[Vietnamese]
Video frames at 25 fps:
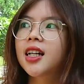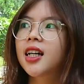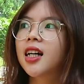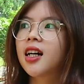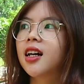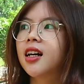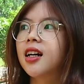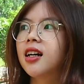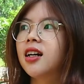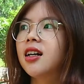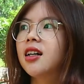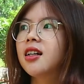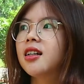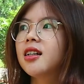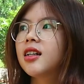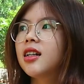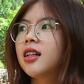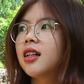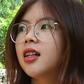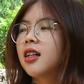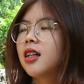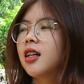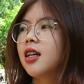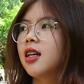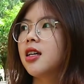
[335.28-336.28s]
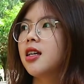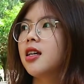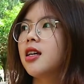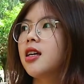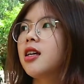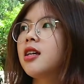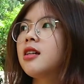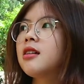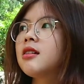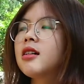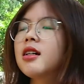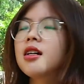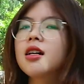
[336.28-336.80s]
À, thì
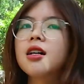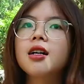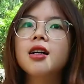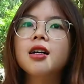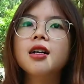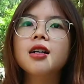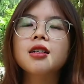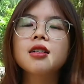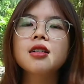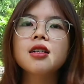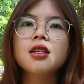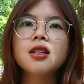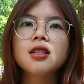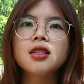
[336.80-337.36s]
Yến à,